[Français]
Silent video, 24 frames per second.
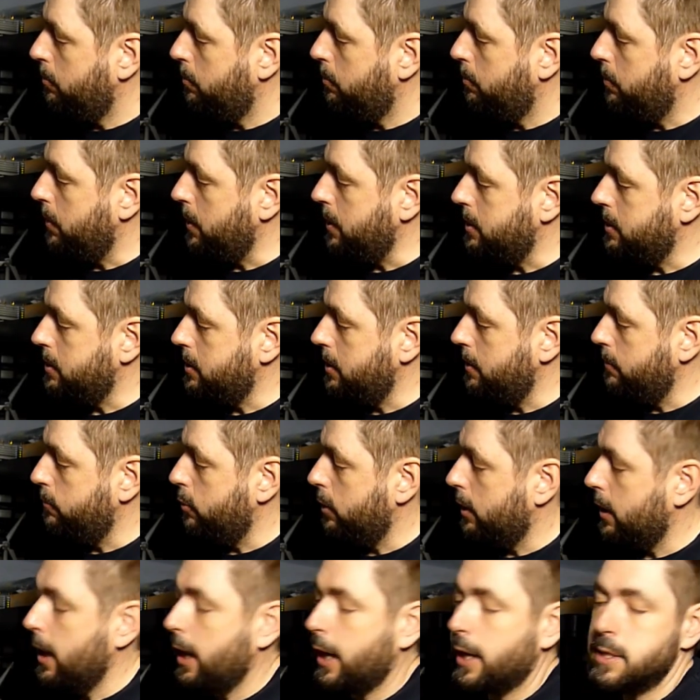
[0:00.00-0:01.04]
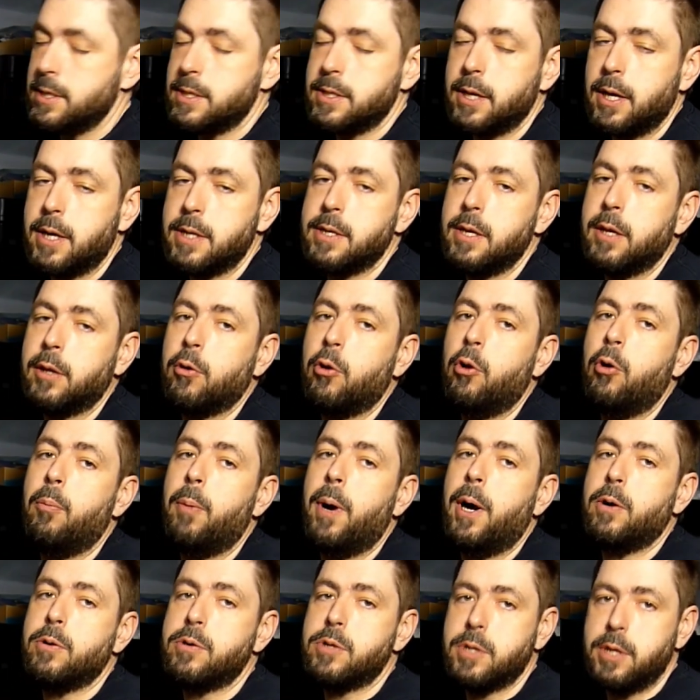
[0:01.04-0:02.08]
Puis s'il voit que la résistance est trop
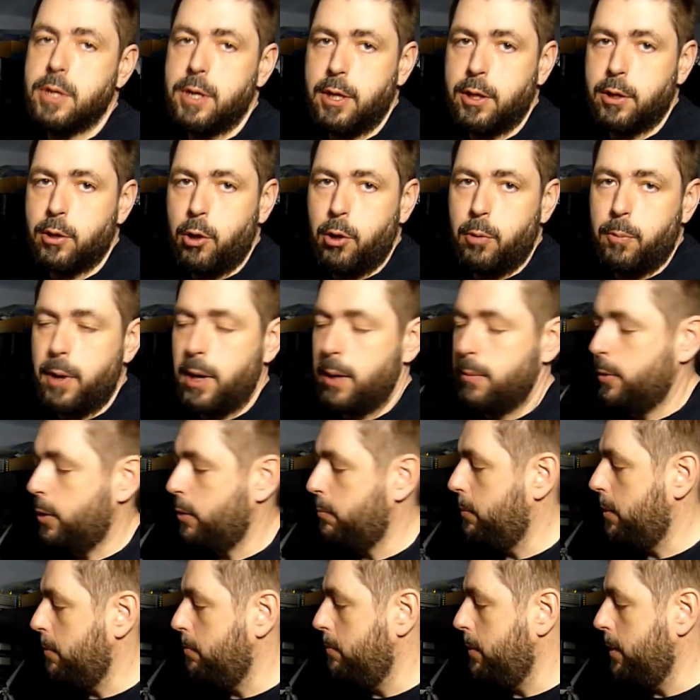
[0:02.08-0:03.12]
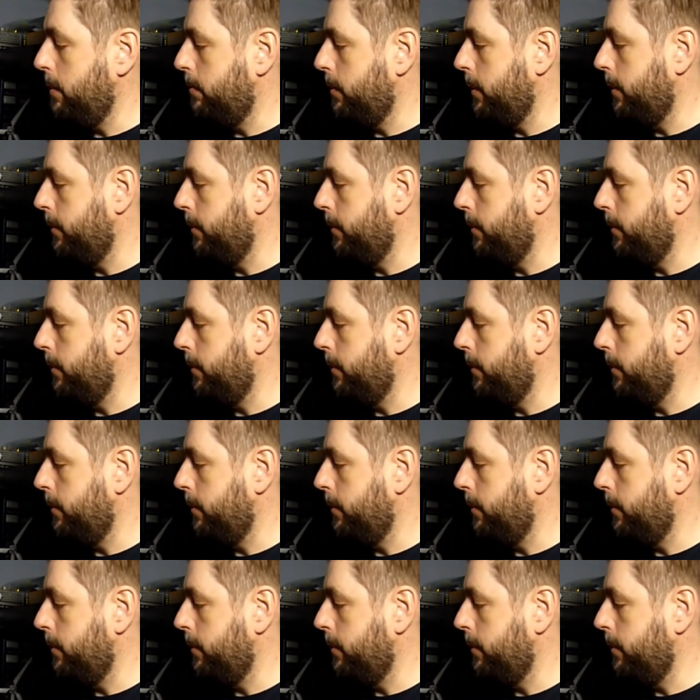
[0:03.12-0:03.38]
basse, il tombe en mode bip-bip.